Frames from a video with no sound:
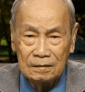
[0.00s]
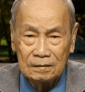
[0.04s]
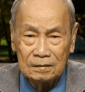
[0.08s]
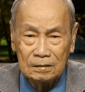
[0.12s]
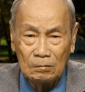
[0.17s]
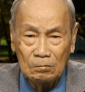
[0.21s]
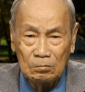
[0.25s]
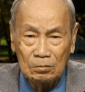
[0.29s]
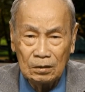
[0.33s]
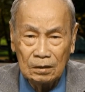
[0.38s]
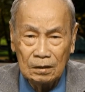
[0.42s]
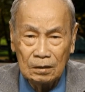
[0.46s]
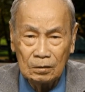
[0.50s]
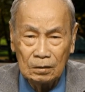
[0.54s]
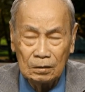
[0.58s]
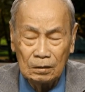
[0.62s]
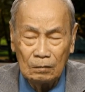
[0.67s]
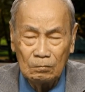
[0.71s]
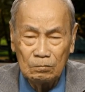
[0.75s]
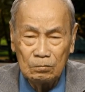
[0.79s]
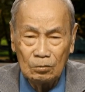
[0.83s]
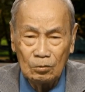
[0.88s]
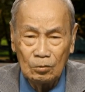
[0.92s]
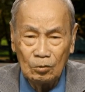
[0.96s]
trong cái
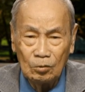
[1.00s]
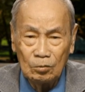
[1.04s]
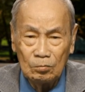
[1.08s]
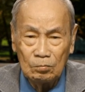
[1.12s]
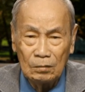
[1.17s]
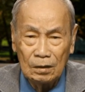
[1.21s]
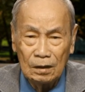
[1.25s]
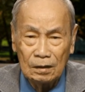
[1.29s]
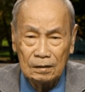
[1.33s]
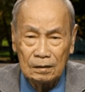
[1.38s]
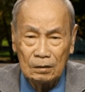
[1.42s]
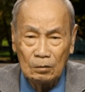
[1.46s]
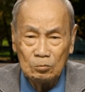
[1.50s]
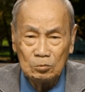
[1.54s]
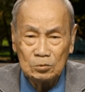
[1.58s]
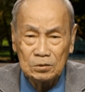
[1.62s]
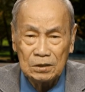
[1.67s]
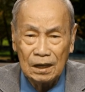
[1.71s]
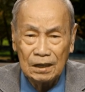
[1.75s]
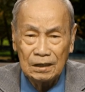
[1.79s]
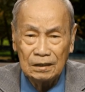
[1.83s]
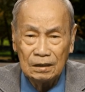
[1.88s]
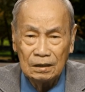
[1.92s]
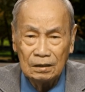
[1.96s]
công cuộc mà đấu
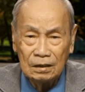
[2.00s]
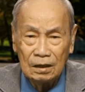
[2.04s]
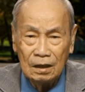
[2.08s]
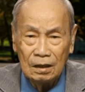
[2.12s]
tranh,